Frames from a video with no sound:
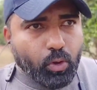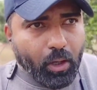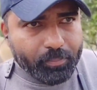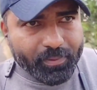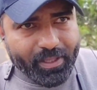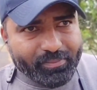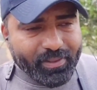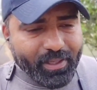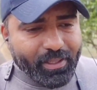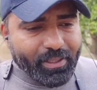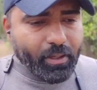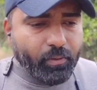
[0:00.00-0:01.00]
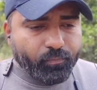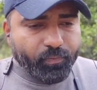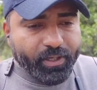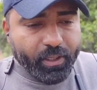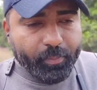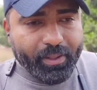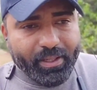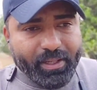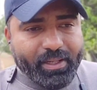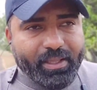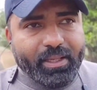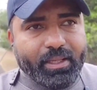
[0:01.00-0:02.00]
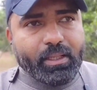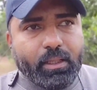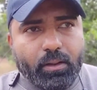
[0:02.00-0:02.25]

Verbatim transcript: तो आप देखते हैं कि विटामिन डी